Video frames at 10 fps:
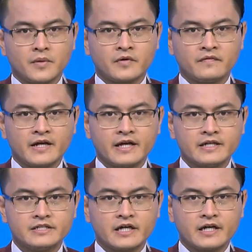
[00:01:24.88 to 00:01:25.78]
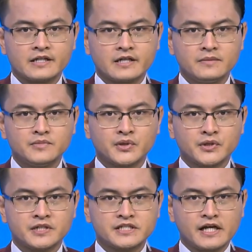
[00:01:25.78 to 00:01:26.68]
Pemprov DKI Jakarta
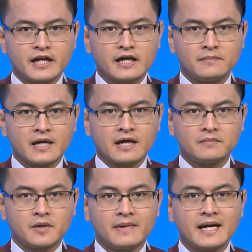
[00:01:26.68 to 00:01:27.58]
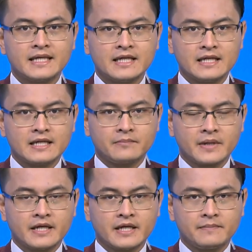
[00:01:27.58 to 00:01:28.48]
menurut rencana bakal memanggil
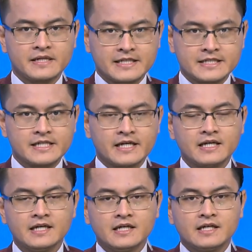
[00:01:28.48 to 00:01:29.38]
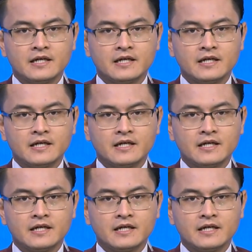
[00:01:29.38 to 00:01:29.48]
PD Pasar Jaya